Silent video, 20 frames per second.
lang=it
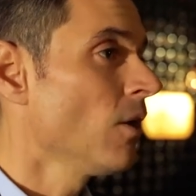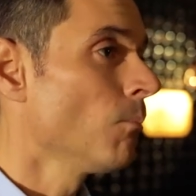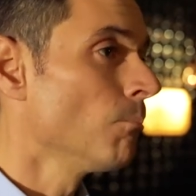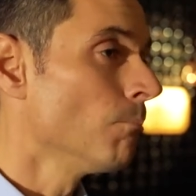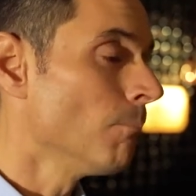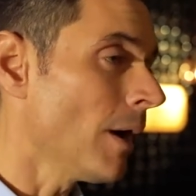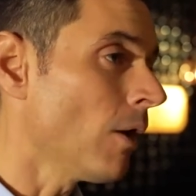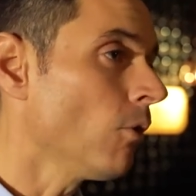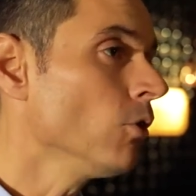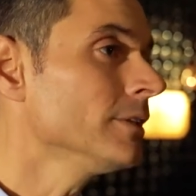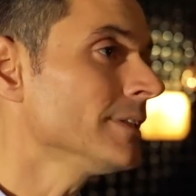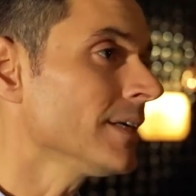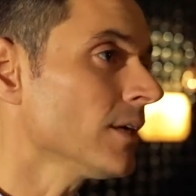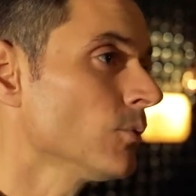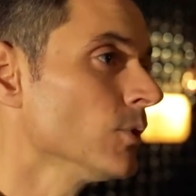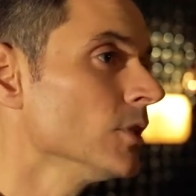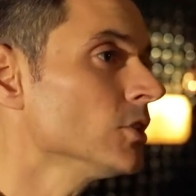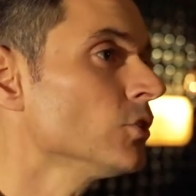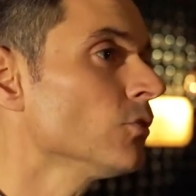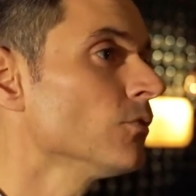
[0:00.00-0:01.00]
Ma oltre a
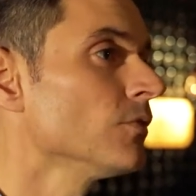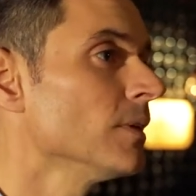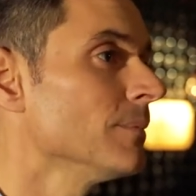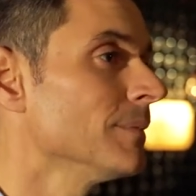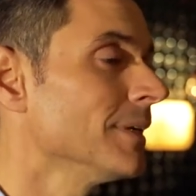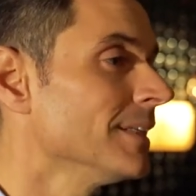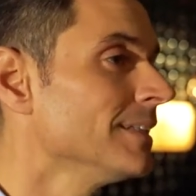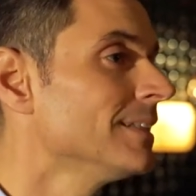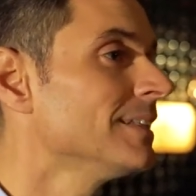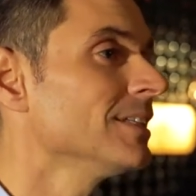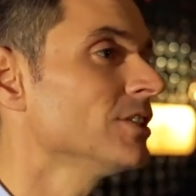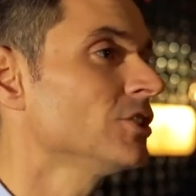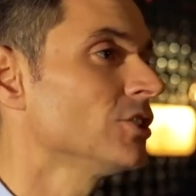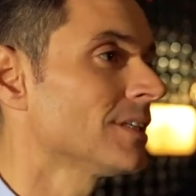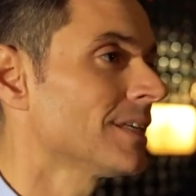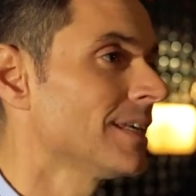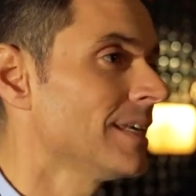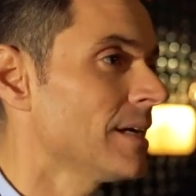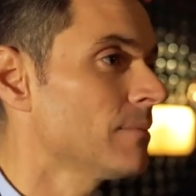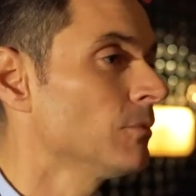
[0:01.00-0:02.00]
questo ovviamente
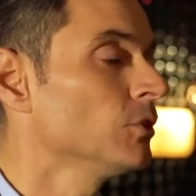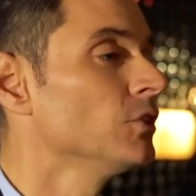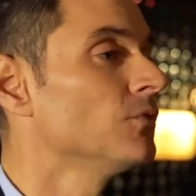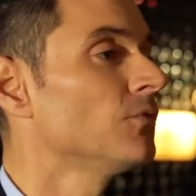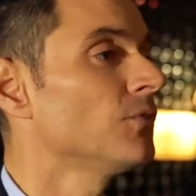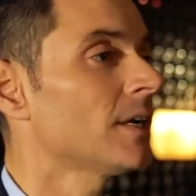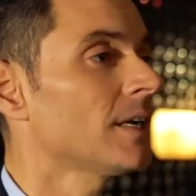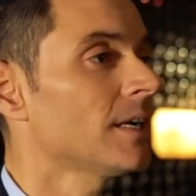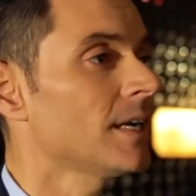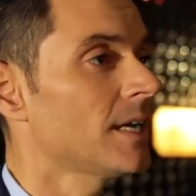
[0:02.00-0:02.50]
cerchiamo di far